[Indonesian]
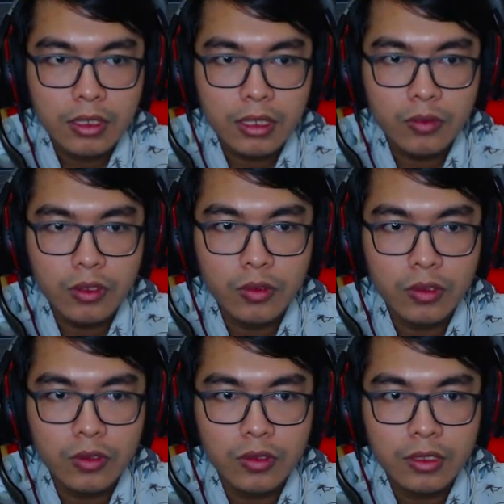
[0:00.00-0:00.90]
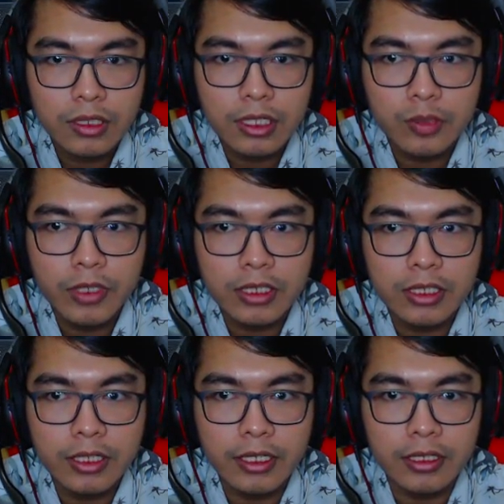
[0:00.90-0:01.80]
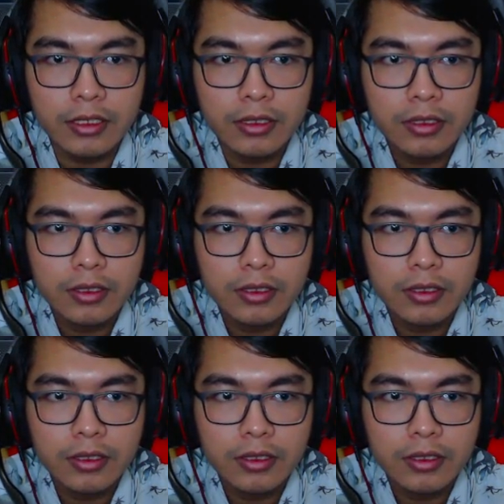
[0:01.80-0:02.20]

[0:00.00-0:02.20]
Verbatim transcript: Aduh, aduh, aduh. Kita harus pindah sini kayaknya deh.